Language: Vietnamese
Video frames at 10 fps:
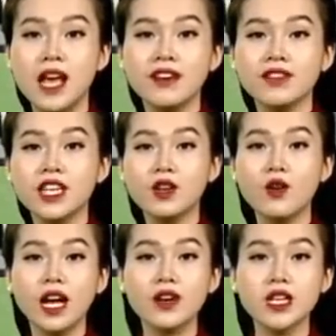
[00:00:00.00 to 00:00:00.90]
và nhiệt độ
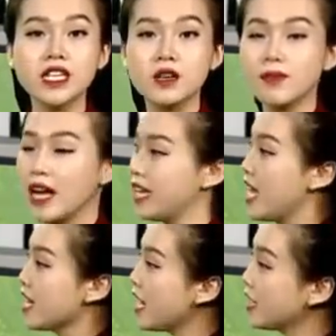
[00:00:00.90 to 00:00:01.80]
cao nhất trong ngày
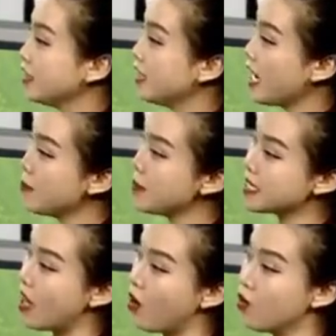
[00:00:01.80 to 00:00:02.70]
đạt từ
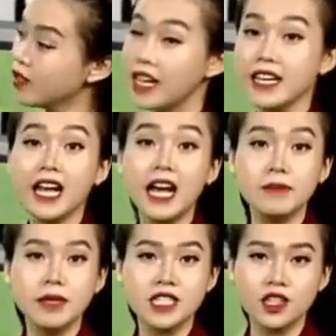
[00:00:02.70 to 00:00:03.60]
26 đến
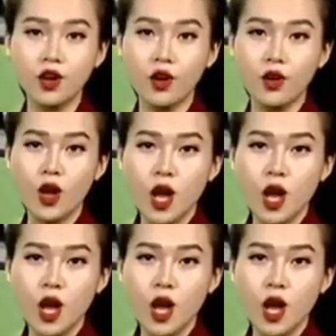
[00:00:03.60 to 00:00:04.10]
29 độ.